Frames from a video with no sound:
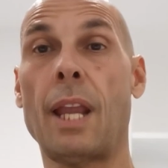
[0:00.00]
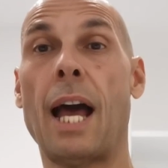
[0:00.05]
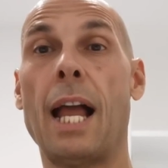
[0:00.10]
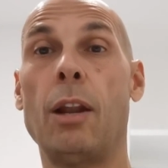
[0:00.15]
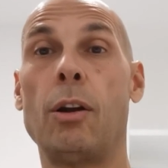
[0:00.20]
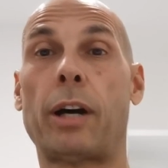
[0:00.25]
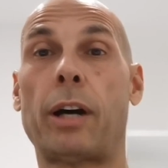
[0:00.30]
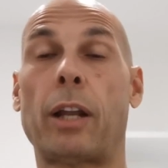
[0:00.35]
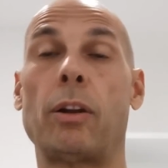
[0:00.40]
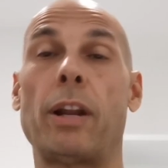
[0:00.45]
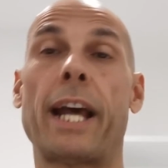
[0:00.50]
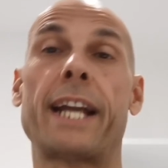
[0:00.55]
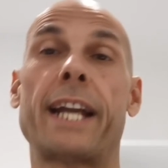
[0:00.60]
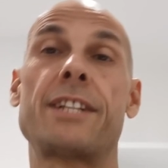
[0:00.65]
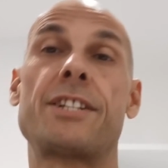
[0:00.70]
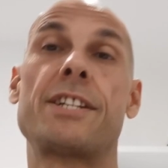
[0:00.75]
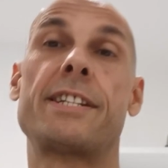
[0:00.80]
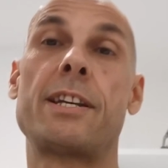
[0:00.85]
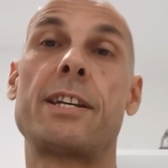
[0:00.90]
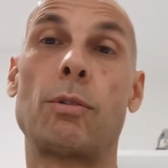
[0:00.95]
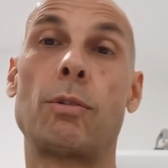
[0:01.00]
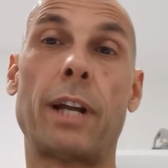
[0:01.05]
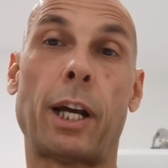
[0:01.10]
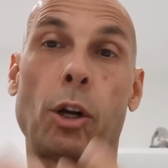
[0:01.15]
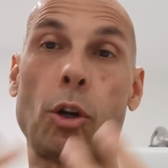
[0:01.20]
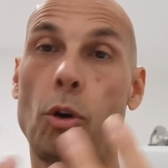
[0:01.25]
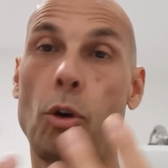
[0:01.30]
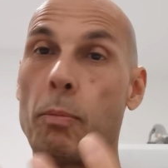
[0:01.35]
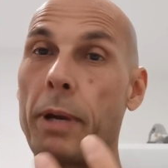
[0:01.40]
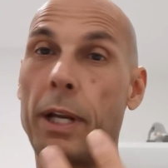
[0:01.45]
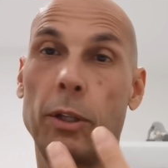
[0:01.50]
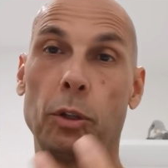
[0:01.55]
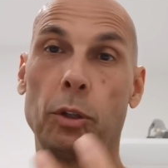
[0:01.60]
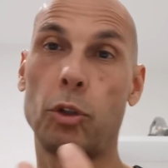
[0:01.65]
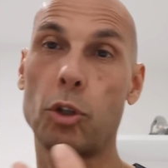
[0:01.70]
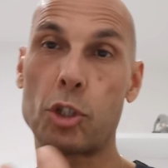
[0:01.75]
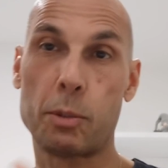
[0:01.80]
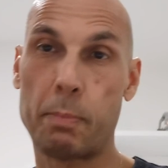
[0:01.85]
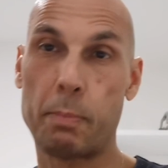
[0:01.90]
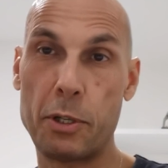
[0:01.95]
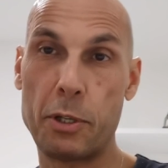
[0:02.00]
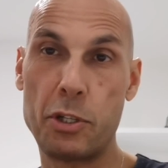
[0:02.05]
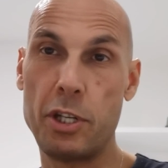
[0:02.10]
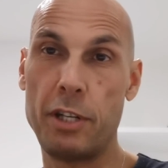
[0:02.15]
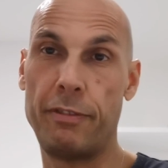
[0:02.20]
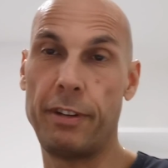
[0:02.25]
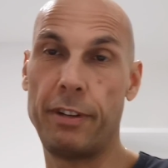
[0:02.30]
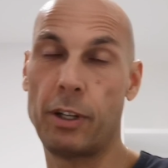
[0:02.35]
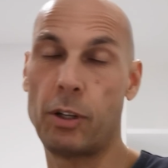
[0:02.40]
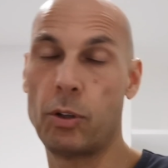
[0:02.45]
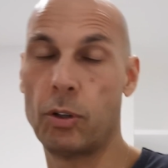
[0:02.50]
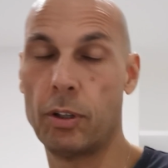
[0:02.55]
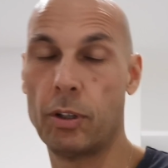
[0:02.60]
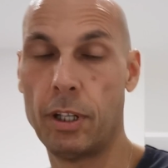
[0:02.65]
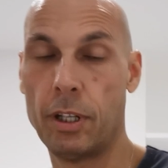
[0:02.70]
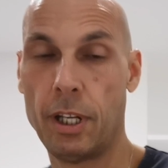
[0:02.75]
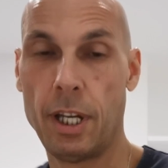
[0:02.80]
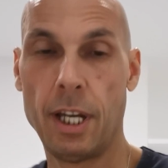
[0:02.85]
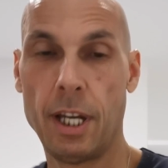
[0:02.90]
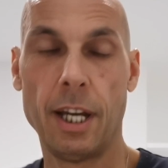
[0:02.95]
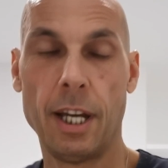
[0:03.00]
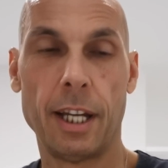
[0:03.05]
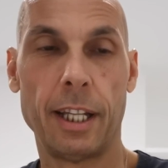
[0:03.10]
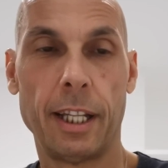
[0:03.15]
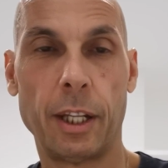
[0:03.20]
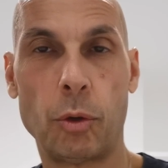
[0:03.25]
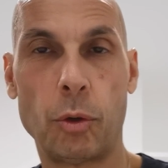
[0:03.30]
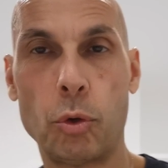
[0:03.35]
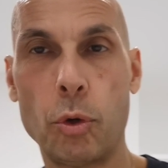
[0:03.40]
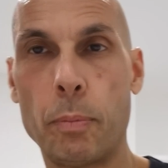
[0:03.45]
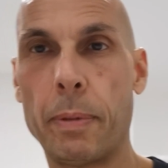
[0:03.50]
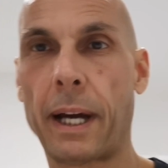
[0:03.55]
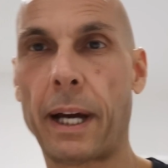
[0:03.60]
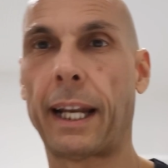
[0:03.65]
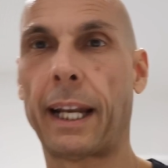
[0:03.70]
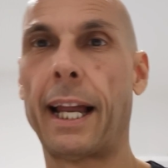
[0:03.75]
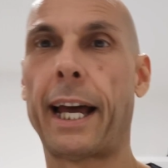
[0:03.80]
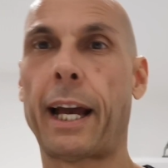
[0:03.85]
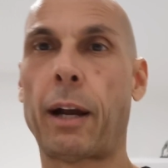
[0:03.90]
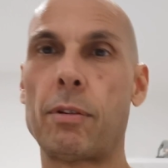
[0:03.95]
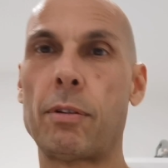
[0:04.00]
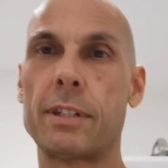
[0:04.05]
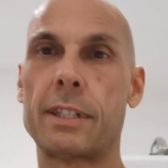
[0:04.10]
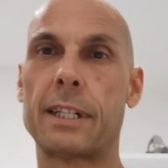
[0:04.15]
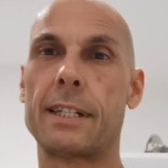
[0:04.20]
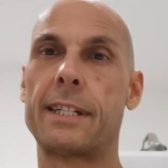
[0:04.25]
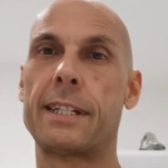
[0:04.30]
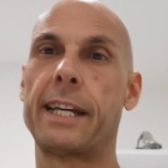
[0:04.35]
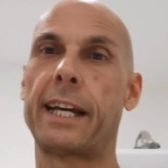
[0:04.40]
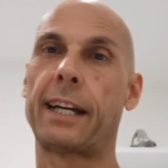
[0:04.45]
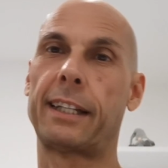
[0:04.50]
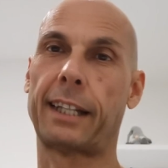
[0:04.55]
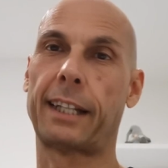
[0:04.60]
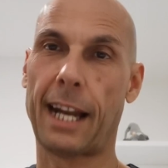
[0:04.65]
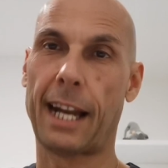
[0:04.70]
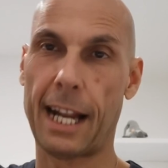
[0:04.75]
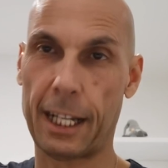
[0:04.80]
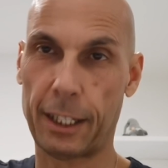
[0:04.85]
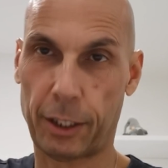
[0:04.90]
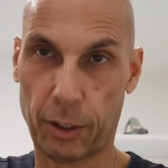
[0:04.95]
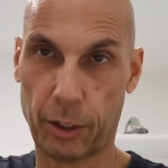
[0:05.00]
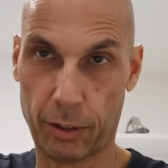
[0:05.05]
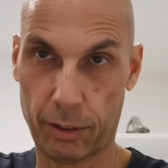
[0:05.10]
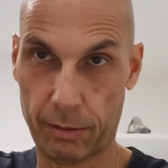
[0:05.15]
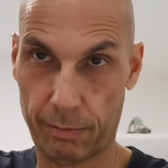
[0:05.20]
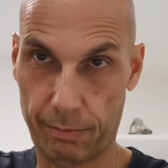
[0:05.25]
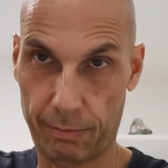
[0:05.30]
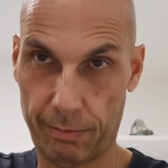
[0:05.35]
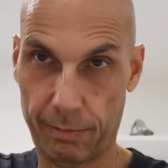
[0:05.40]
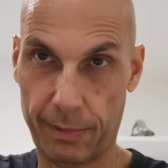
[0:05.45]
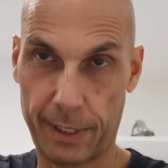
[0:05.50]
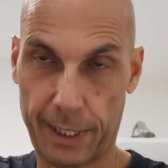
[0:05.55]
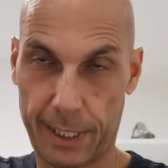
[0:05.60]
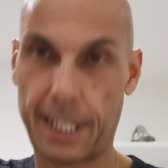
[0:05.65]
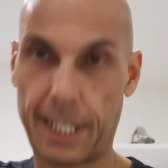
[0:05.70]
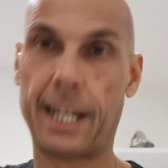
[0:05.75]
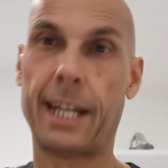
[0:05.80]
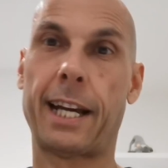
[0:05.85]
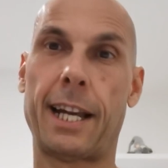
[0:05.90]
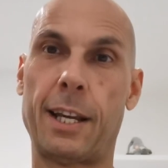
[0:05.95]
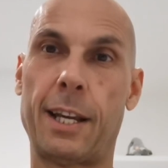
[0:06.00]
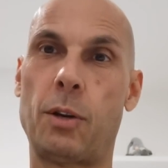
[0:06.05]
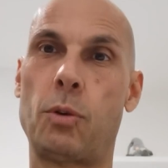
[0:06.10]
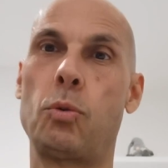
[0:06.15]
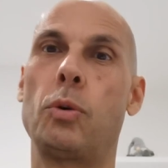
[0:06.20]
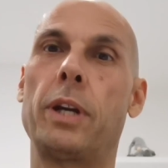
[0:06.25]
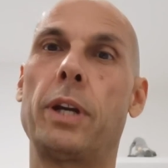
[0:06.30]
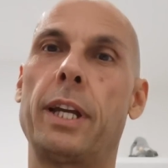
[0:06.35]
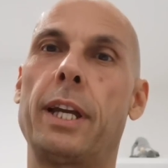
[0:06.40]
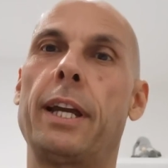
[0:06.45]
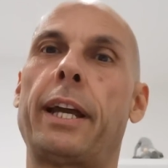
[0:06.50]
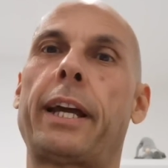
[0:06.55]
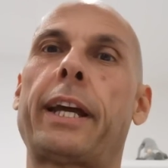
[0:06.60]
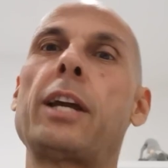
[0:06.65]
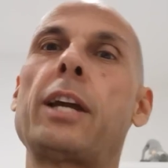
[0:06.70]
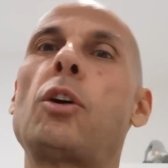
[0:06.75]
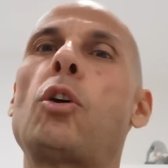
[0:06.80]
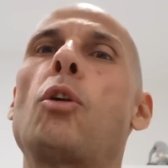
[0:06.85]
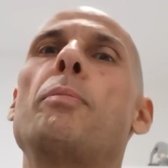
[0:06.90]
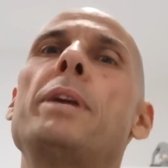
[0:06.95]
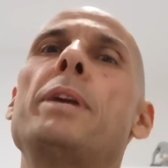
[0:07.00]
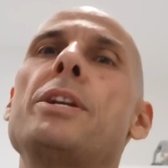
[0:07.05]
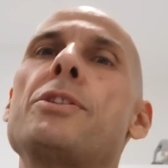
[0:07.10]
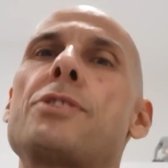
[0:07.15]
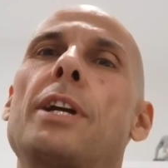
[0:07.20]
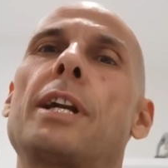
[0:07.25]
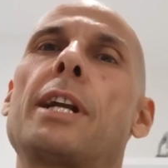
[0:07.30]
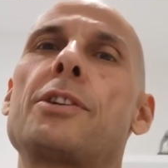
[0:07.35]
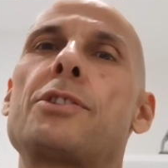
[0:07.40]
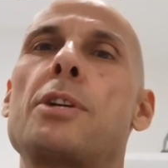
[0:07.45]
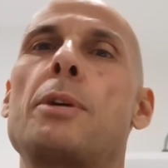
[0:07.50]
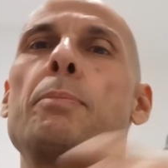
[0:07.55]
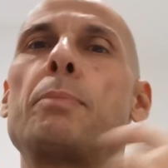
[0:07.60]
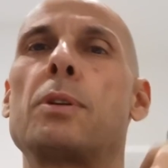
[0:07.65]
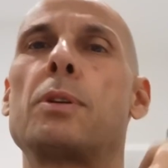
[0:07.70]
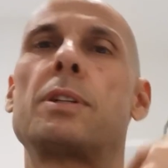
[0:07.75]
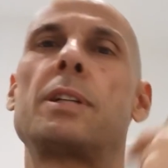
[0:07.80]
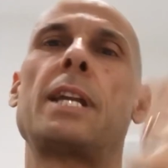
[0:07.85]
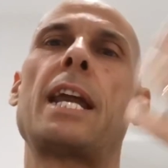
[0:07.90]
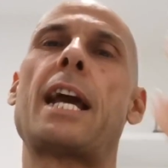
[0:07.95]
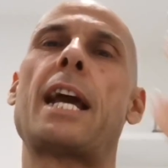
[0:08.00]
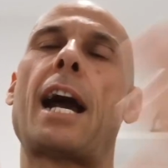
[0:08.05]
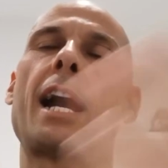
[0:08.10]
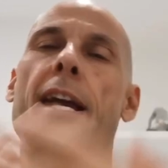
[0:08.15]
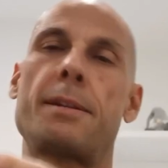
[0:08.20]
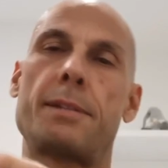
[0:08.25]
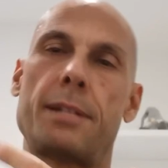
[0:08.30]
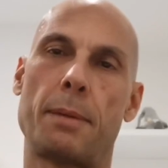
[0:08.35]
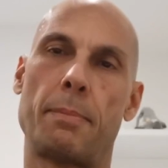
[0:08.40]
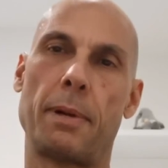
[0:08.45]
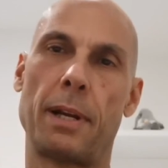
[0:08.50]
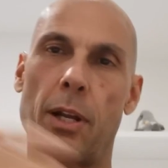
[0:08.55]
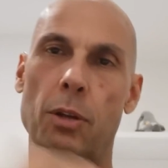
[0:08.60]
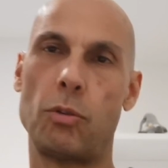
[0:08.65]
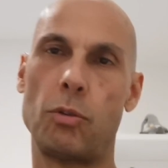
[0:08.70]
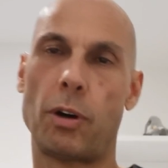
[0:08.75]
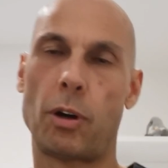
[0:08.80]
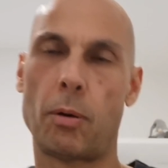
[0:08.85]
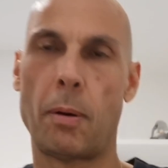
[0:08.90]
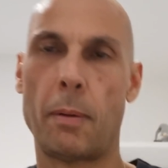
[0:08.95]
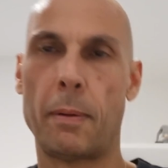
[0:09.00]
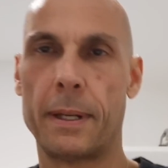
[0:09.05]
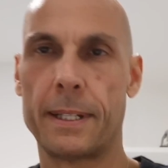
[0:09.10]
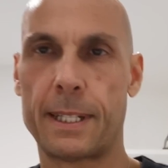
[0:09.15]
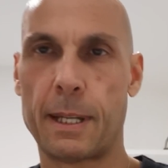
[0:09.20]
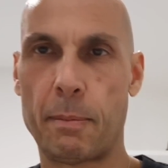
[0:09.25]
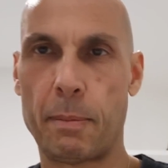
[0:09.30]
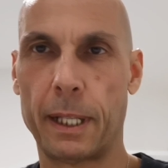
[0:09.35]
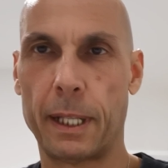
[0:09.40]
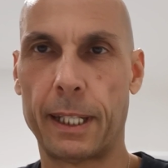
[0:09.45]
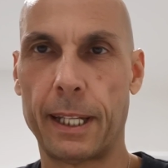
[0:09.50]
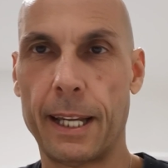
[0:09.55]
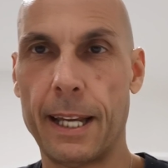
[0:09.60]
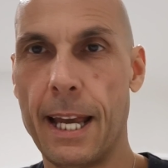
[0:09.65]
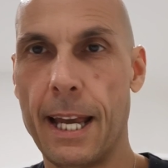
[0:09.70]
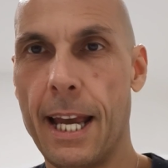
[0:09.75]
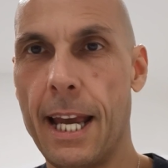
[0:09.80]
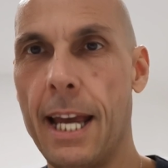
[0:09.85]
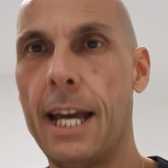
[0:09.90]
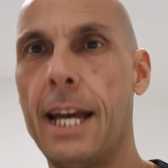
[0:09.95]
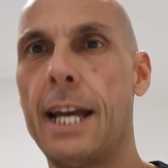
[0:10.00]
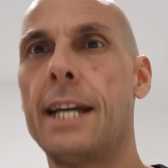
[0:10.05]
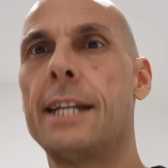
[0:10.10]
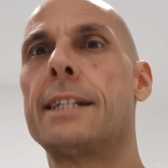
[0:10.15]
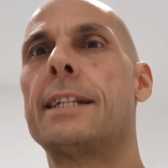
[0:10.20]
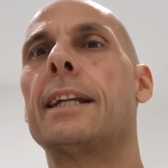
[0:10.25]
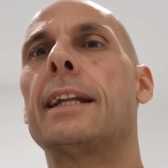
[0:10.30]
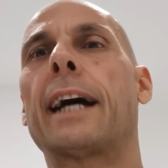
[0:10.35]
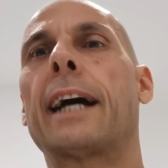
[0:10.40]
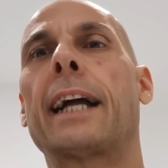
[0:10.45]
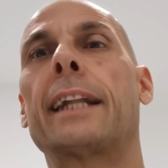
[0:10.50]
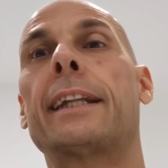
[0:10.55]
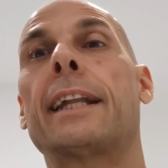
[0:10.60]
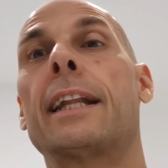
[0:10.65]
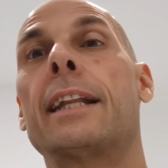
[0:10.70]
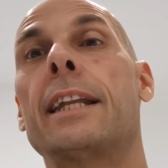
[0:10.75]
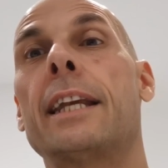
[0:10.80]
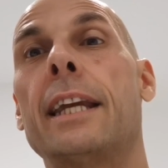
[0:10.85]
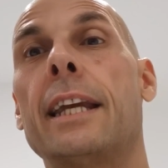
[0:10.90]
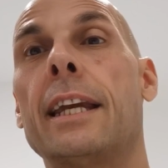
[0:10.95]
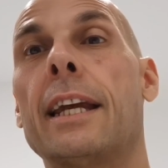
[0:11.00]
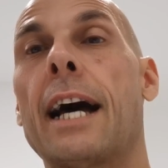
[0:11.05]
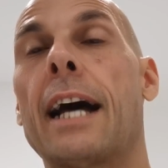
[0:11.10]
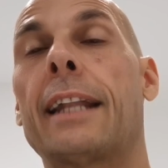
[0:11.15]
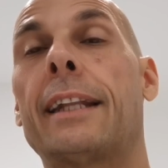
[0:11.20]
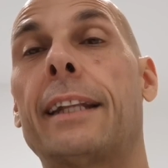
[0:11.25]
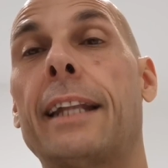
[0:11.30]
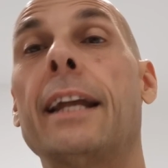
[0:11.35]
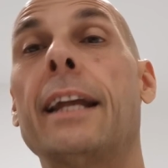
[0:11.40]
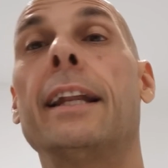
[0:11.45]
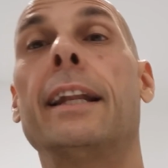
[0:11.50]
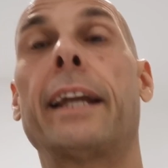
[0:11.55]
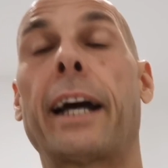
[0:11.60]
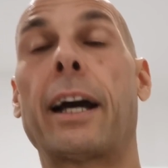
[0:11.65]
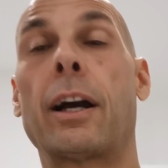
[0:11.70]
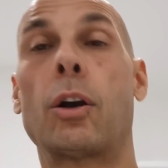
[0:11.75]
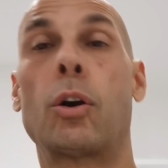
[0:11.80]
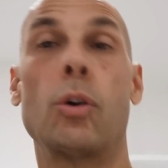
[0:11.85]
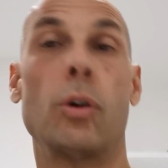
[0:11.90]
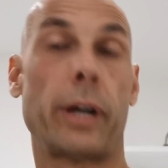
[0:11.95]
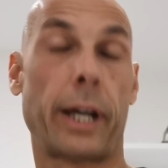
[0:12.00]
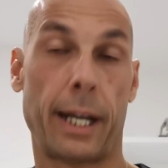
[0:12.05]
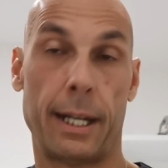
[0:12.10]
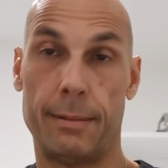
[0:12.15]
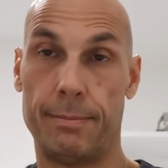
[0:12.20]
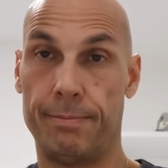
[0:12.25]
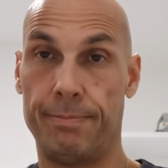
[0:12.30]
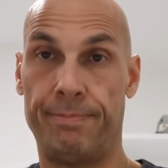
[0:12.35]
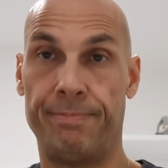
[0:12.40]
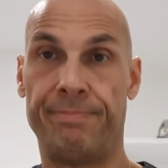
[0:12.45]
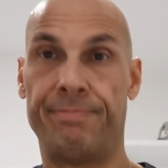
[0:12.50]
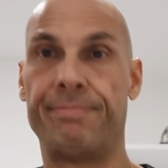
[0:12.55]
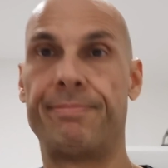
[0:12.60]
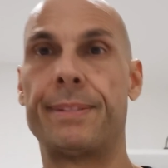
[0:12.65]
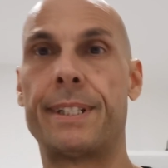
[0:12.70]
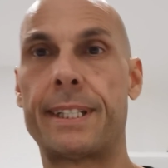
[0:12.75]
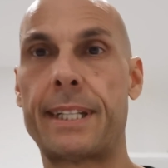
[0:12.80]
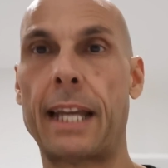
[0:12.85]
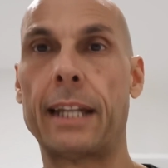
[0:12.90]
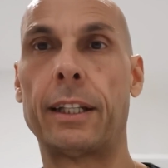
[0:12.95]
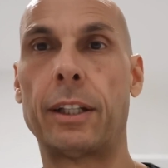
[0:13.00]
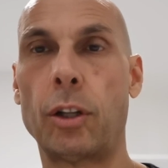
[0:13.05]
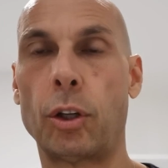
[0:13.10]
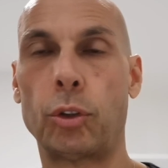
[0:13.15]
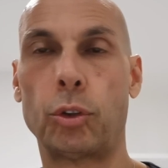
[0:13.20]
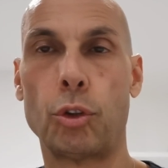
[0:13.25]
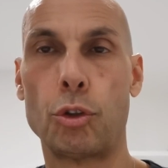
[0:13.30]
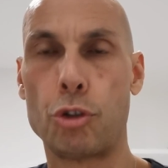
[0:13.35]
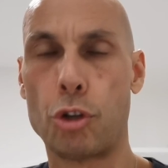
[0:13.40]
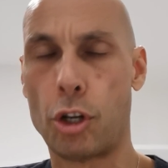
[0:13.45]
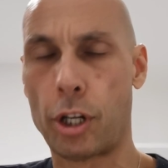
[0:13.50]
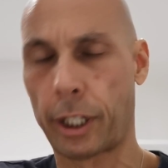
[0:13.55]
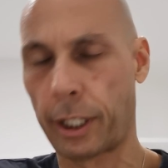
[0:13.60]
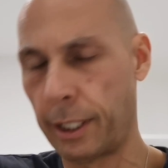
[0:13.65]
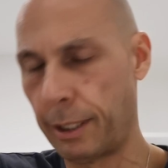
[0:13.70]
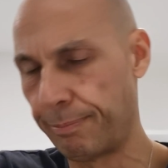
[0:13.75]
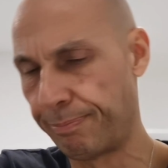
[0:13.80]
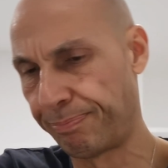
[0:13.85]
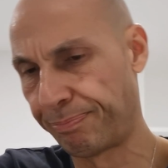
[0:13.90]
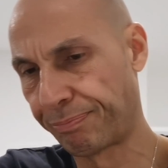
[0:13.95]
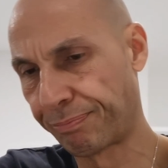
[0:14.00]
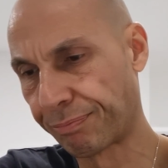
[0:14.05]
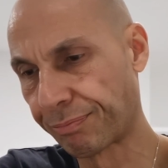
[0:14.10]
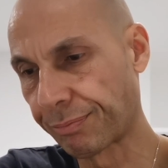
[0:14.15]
Allora, non è che ci sia un argomento specifico di cui parlare questa sera, tra l'altro sera in cui ricomincia la Champions League, anche se per la Juve, come ben sapete, si tratta di attendere ancora 7-8 giorni